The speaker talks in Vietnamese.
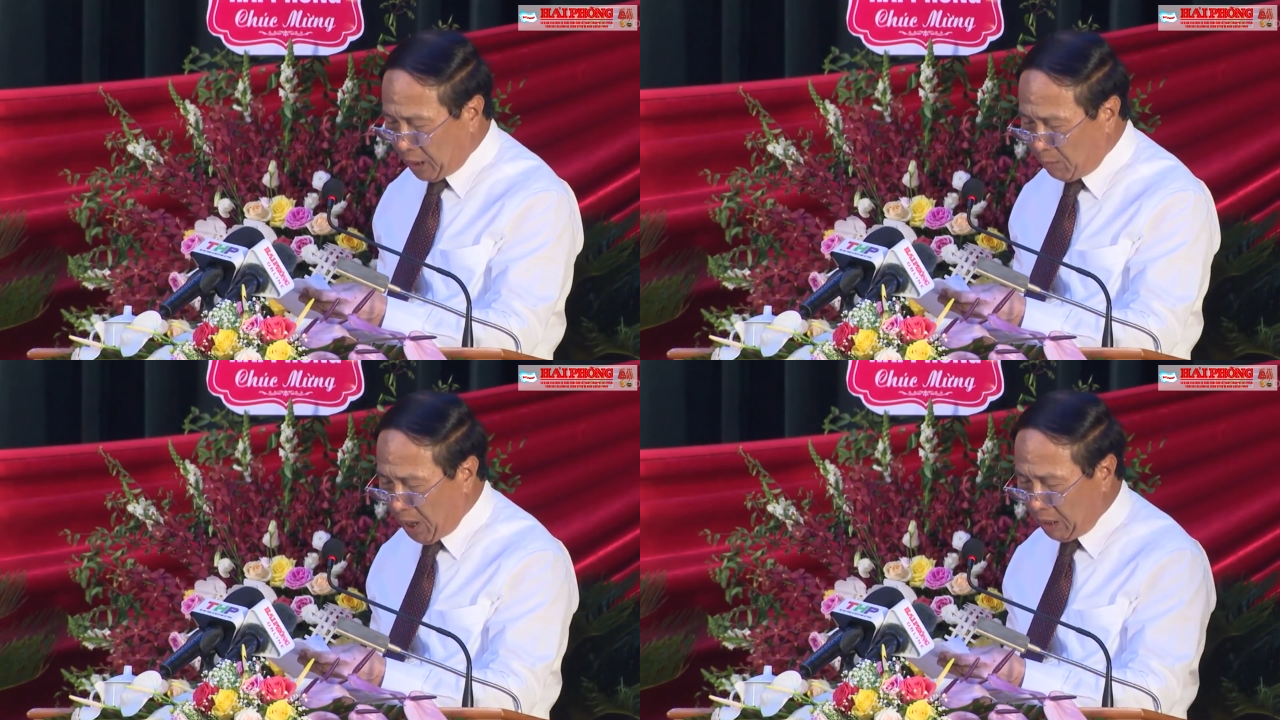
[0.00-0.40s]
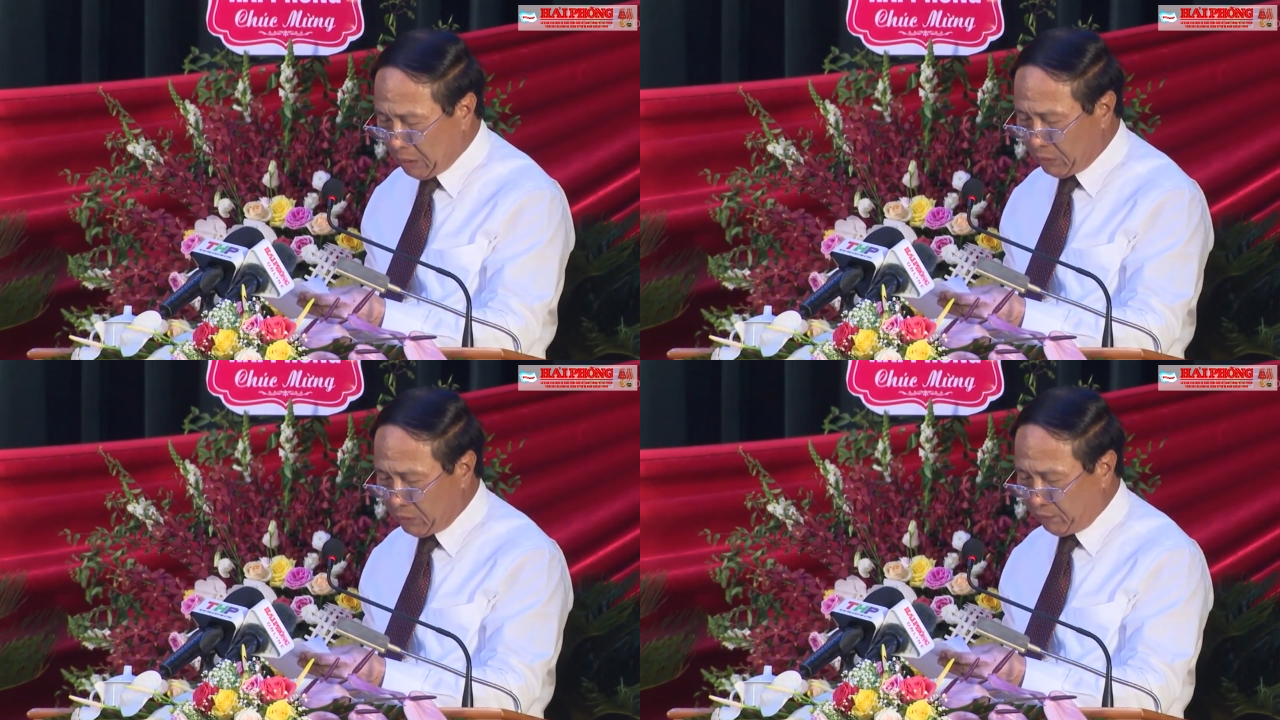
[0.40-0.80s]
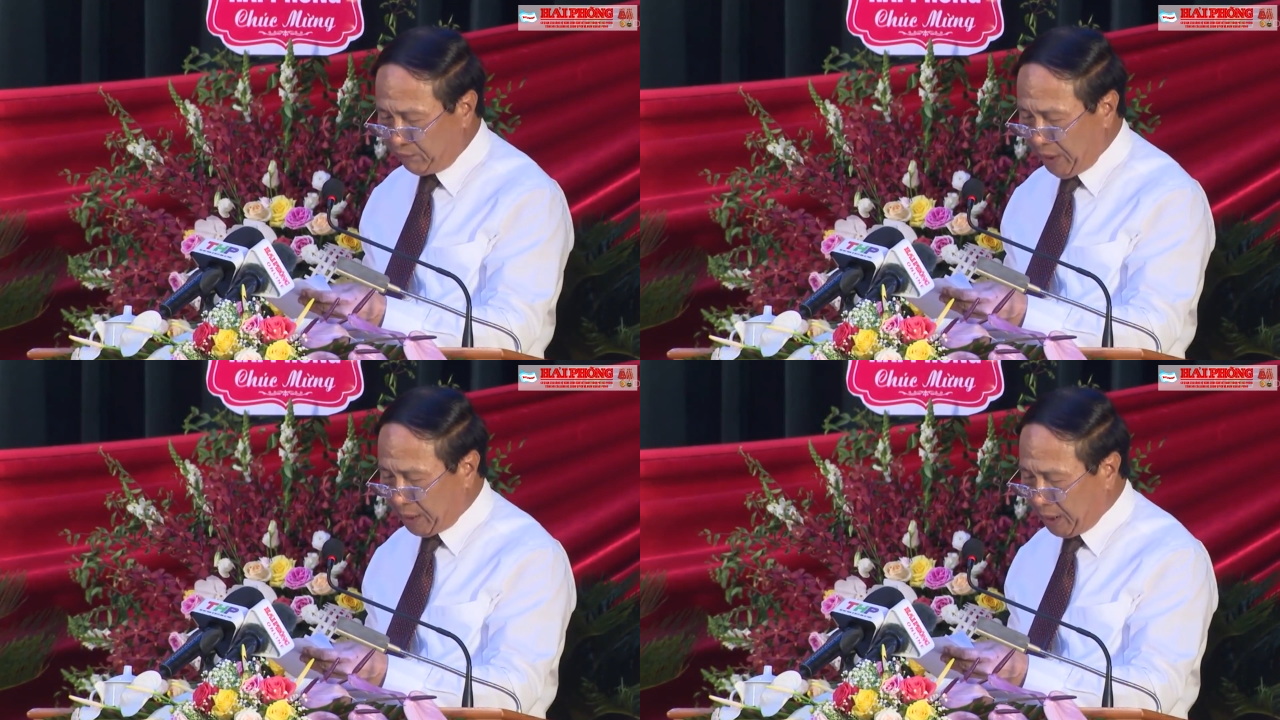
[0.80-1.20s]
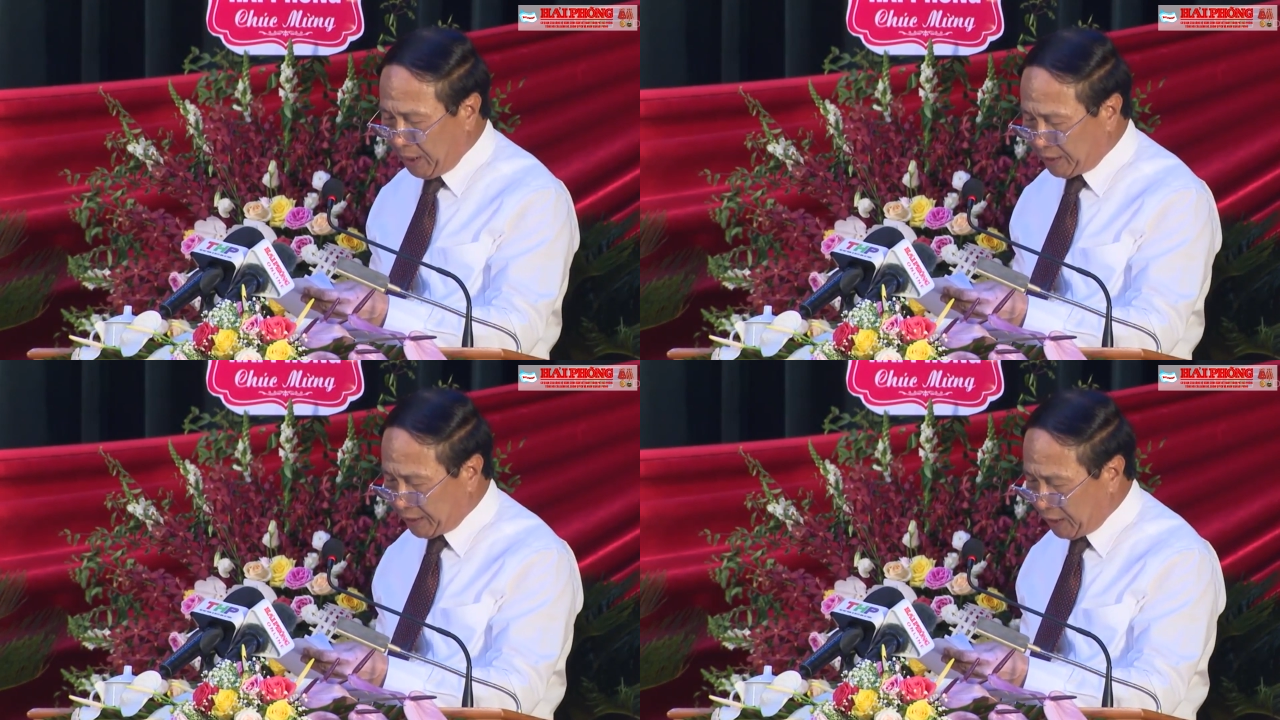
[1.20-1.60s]
táo bạo về
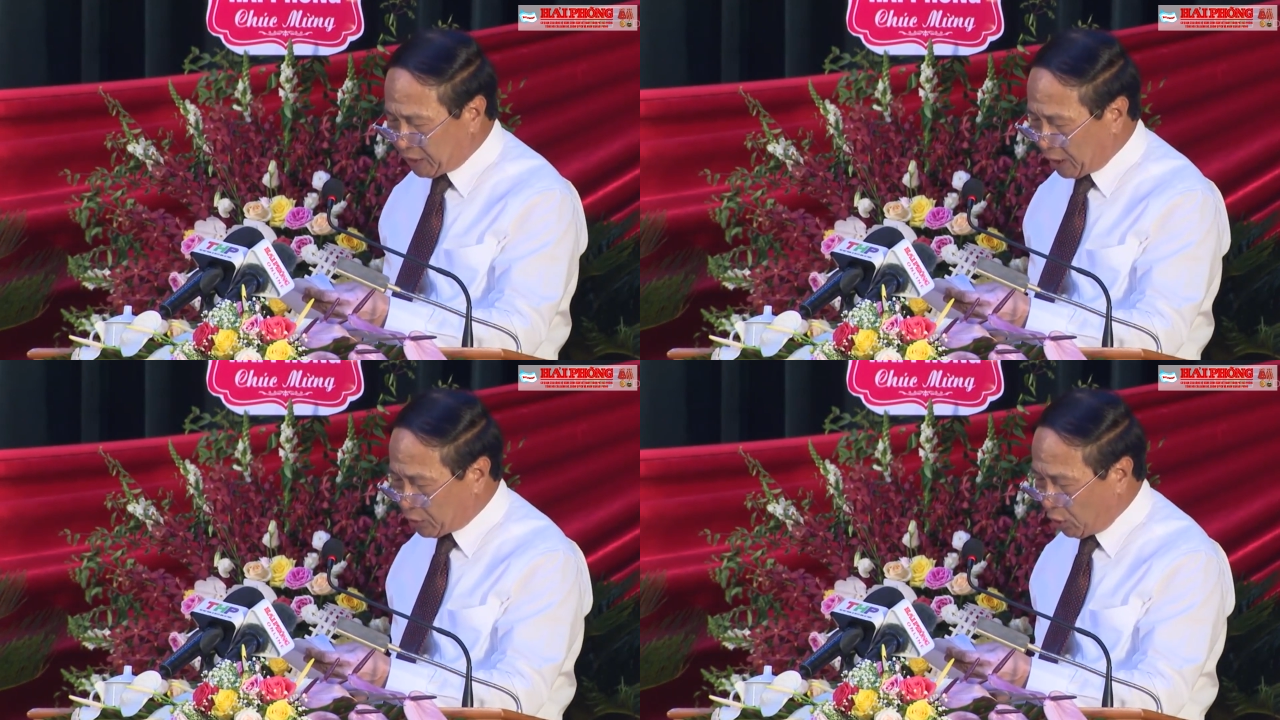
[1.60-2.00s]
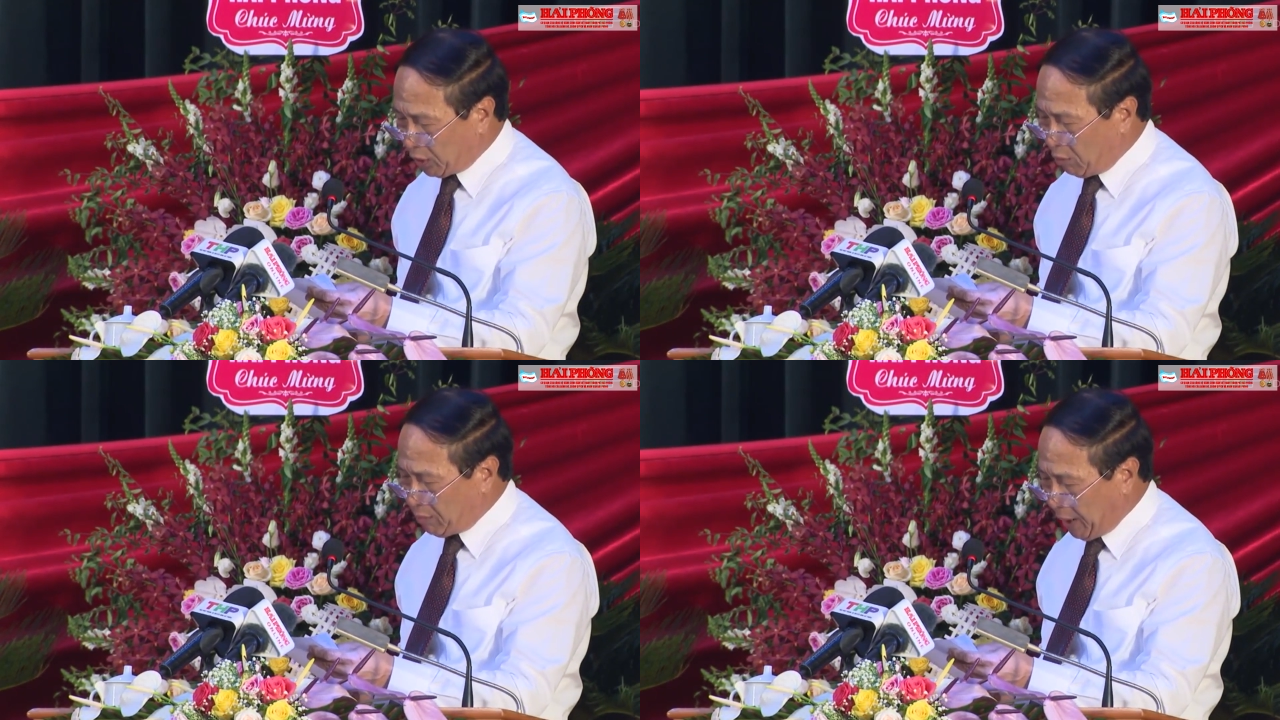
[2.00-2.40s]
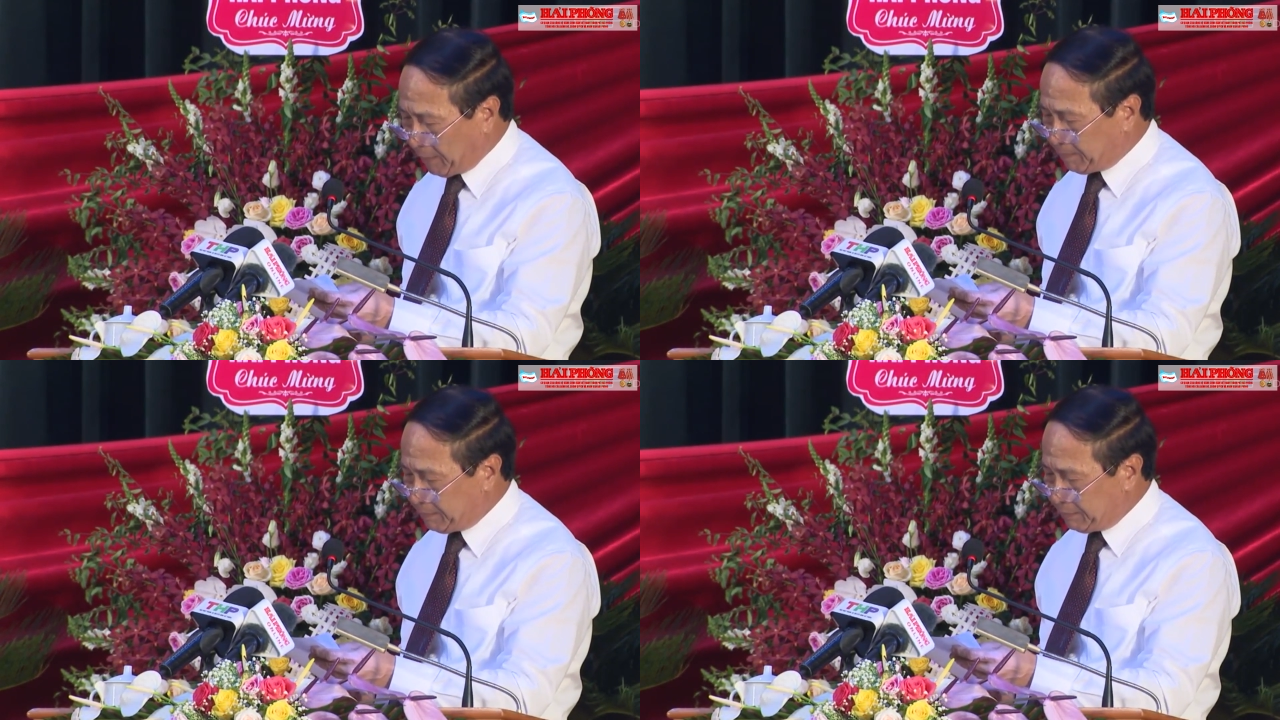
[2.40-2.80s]
cơ chế sản xuất nông nghiệp